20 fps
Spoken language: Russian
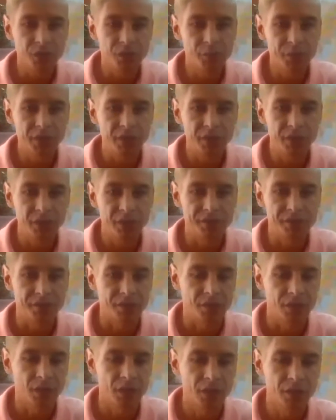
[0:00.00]

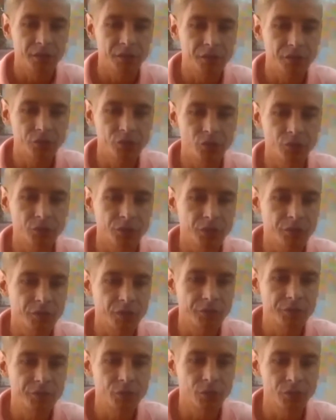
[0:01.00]
мероприятие, организованное
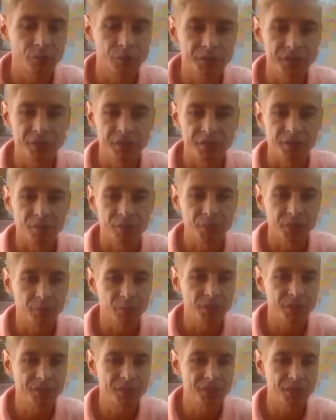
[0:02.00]
квалификационным центром при
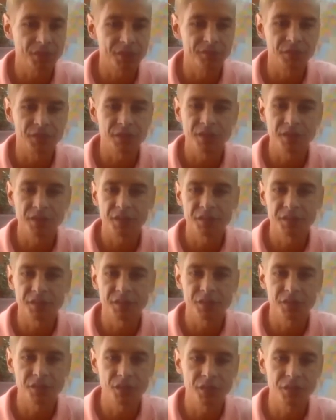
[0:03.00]
Министерстве
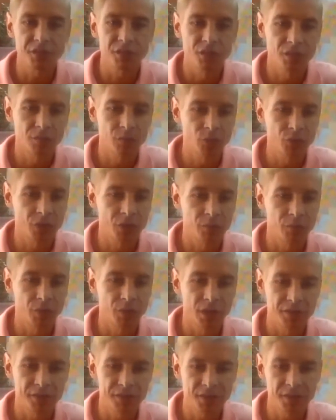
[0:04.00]
энергетики и жилищно-коммунальном
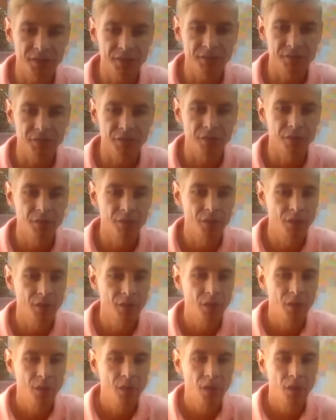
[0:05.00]
хозяйстве.
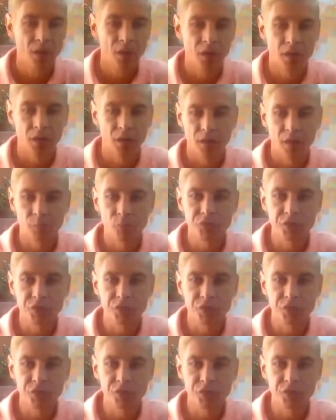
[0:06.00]
А,